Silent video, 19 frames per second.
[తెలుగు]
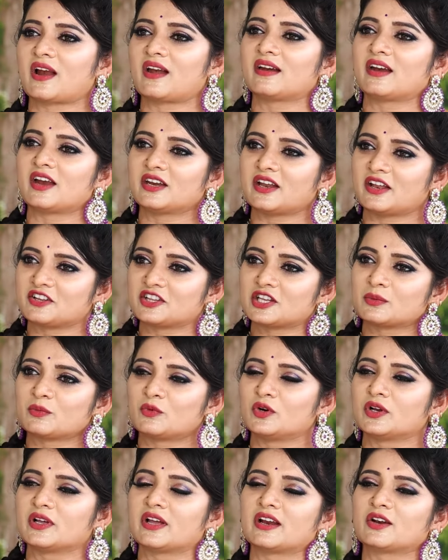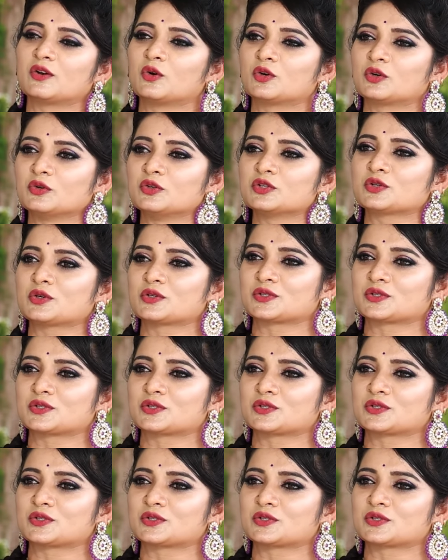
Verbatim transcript: కళ్యాణ్ అని నరేంద్ర మోడీ గారి నోటి నుంచి